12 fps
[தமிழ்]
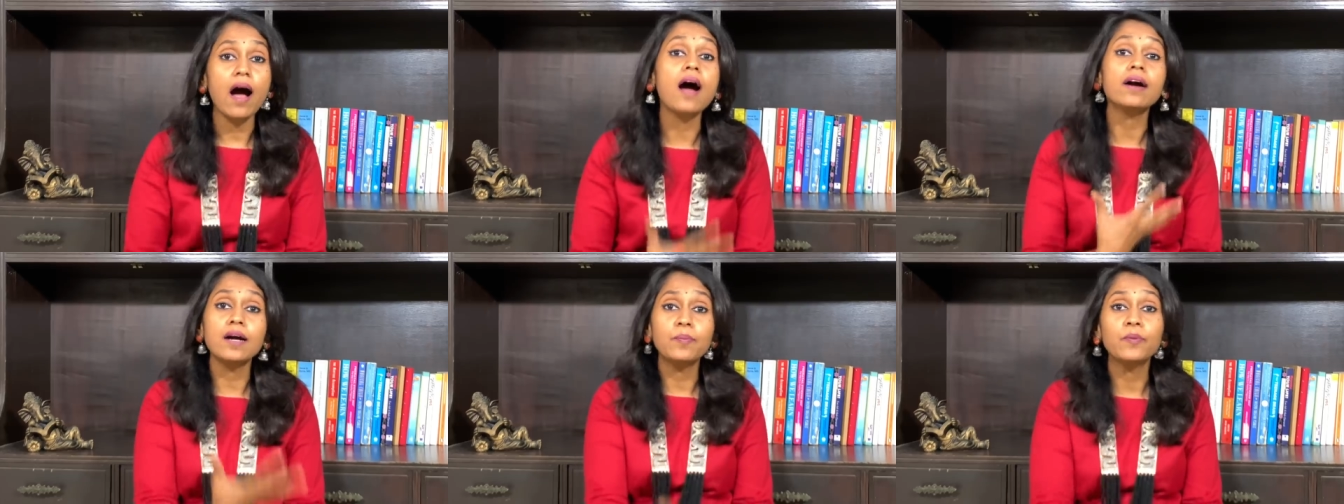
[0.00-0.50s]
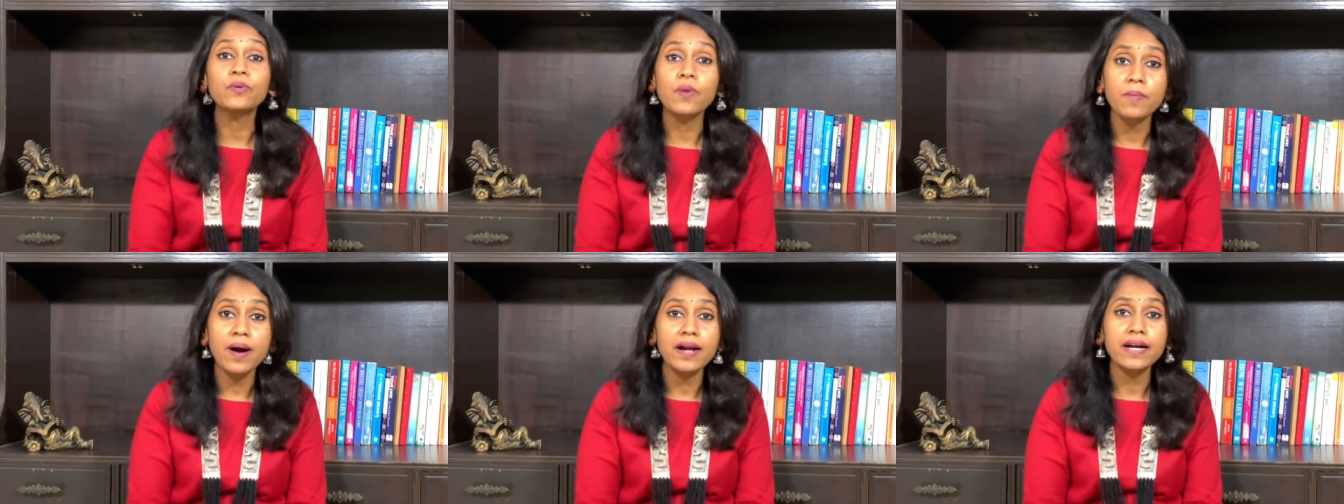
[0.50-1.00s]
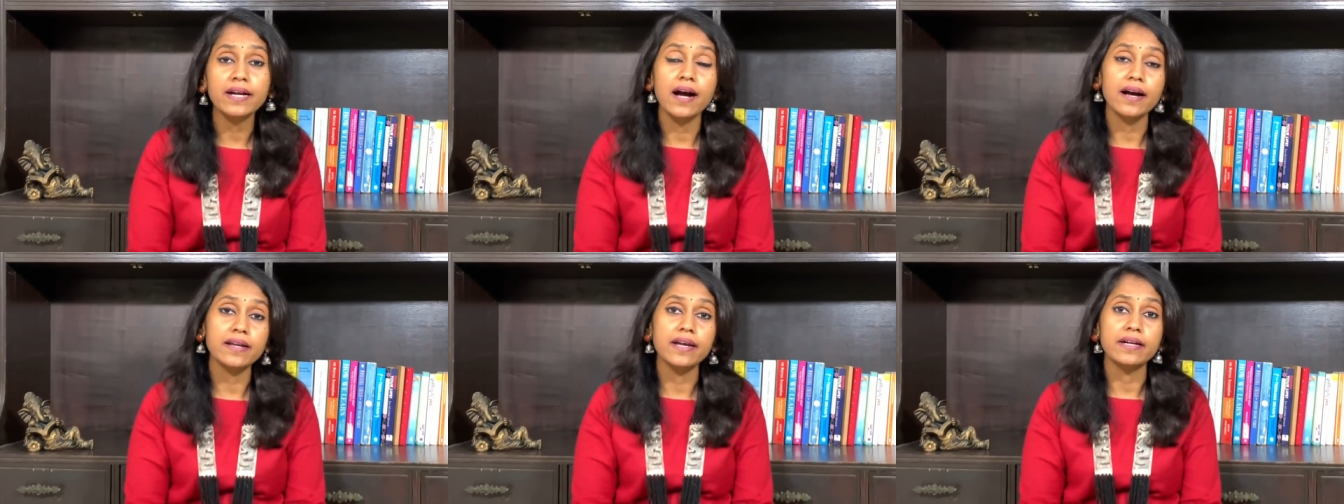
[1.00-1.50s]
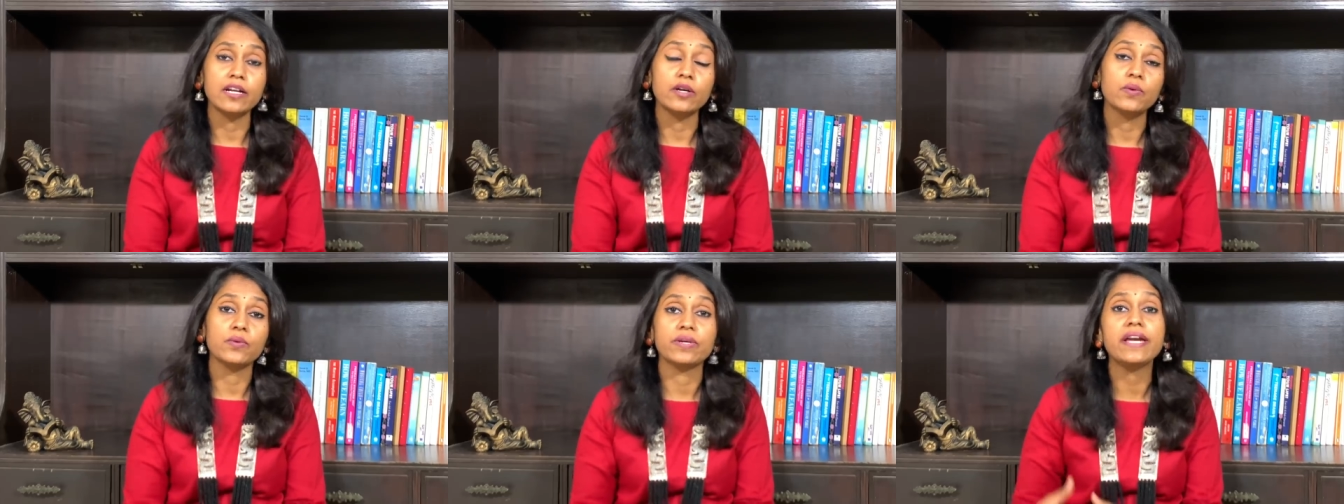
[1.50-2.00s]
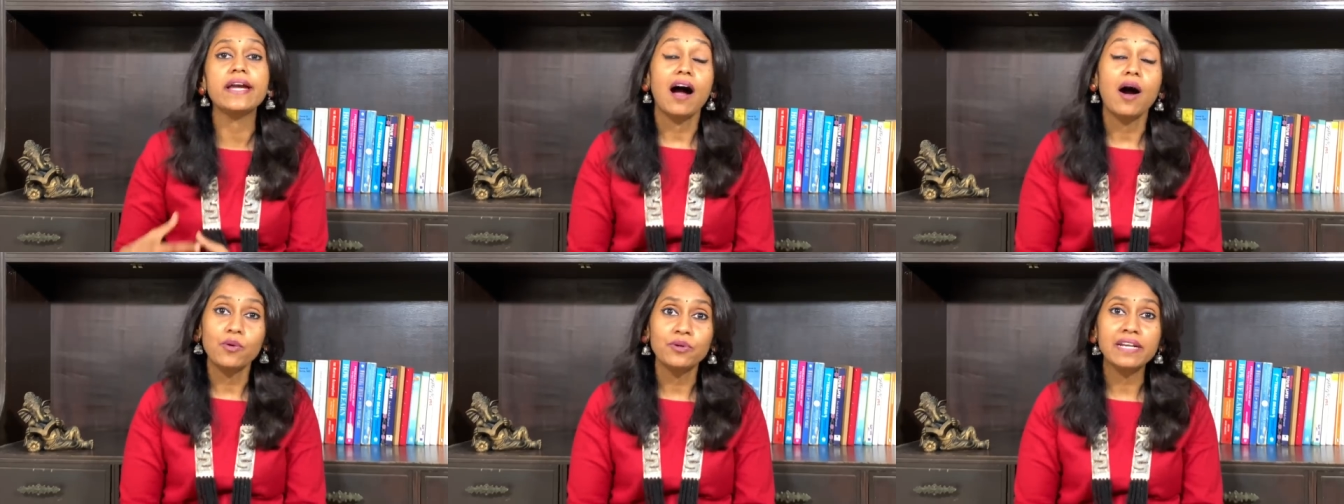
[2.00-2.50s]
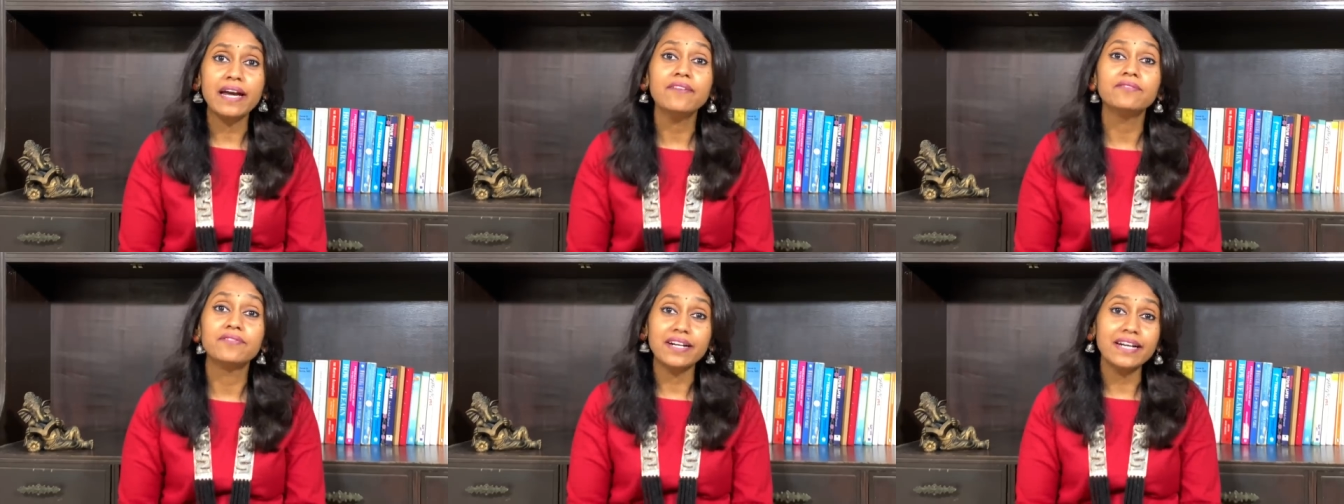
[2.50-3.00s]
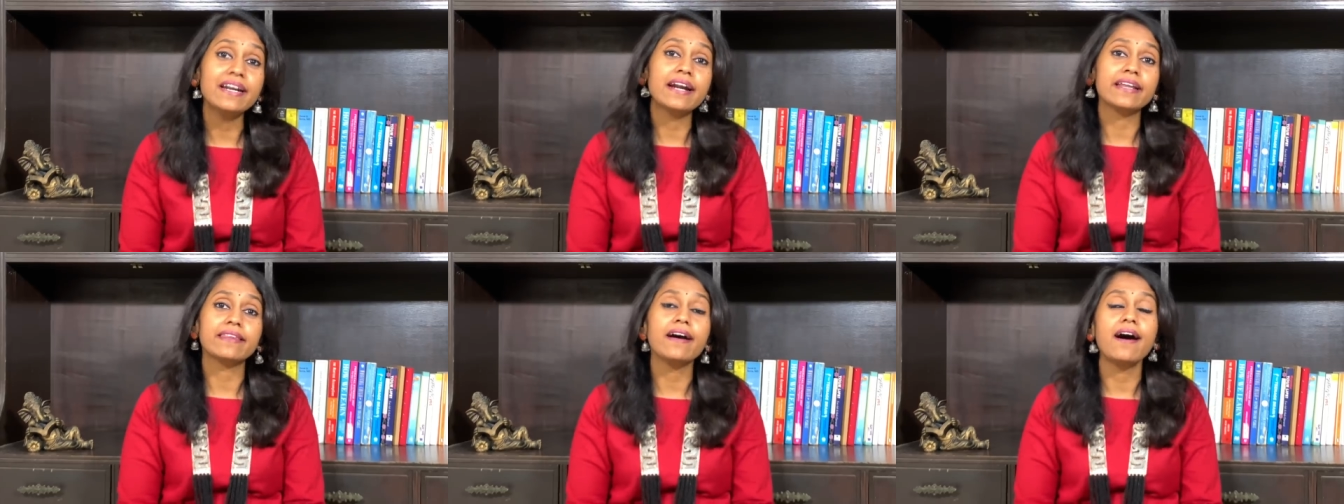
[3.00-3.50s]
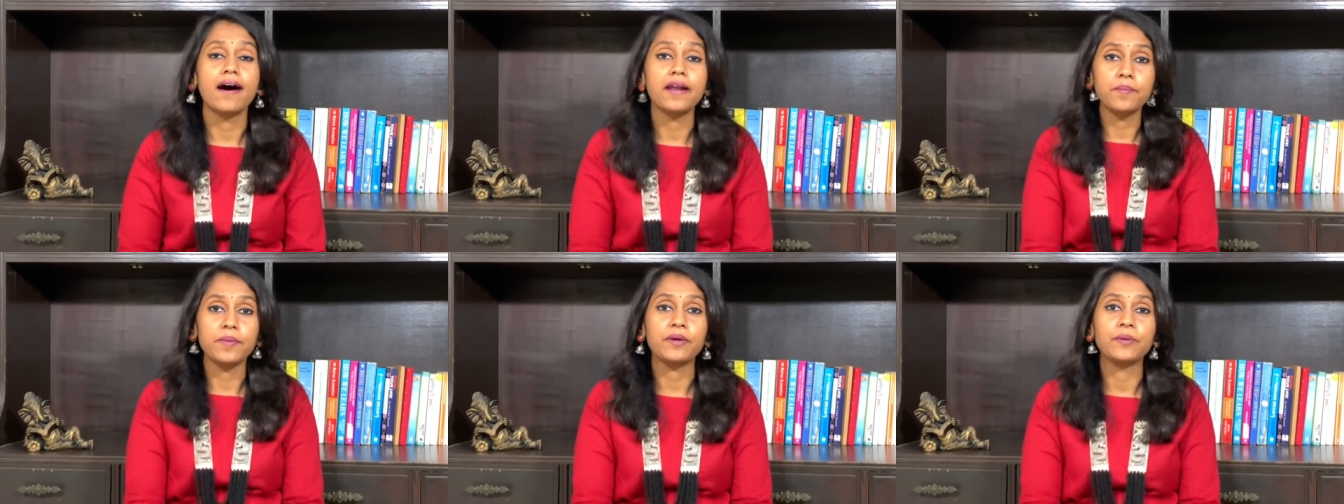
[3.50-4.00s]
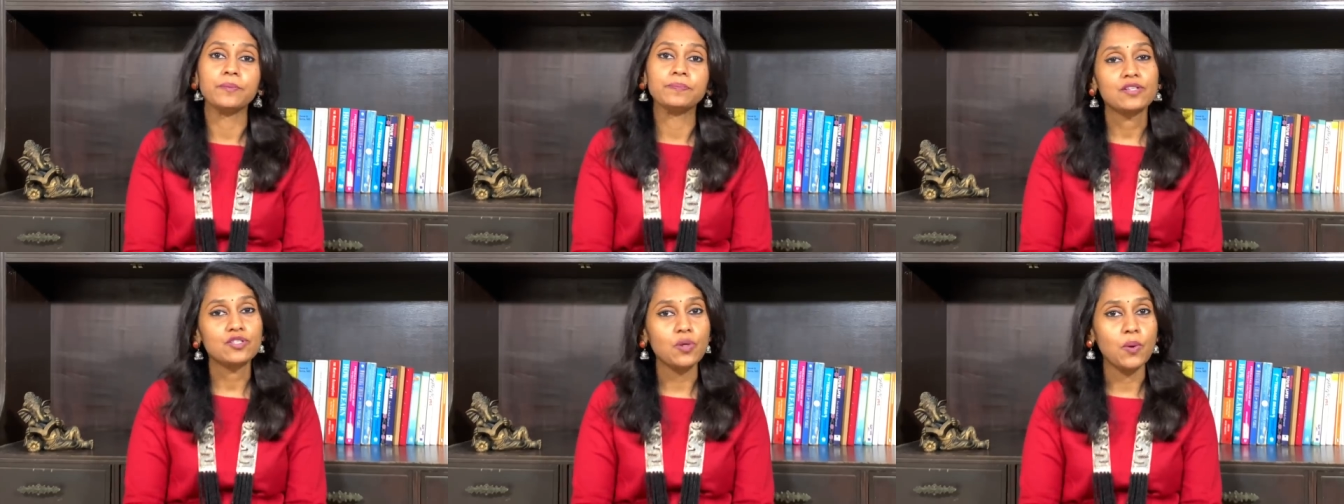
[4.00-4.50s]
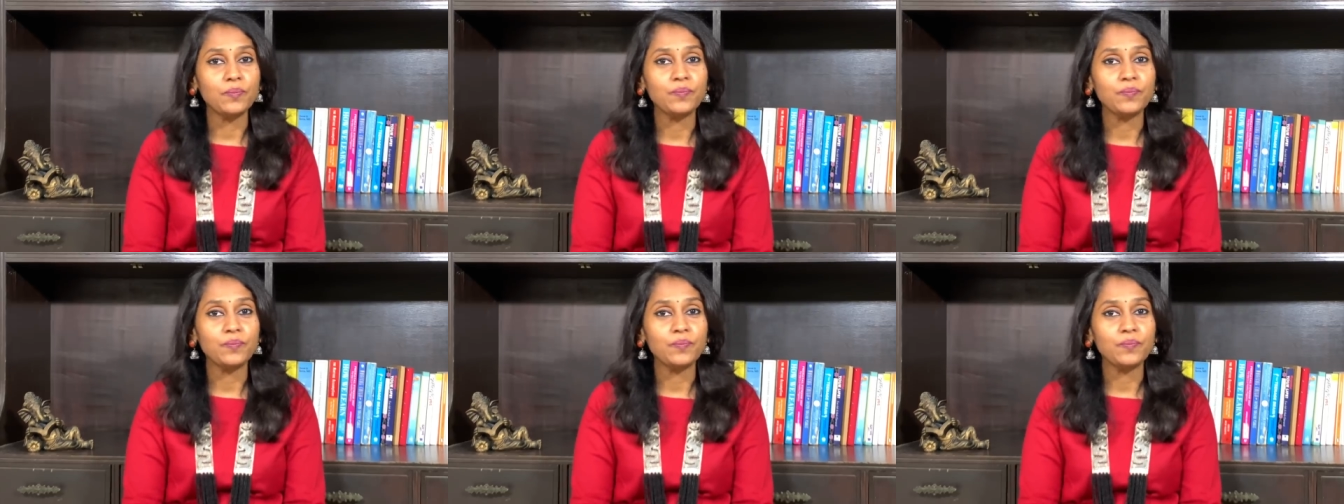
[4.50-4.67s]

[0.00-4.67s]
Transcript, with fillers: ஆக்கப்பூர்வமான காரியங்களை நோக்கி அவங்கள வழி நடத்த ஆரம்பிக்கும் சோ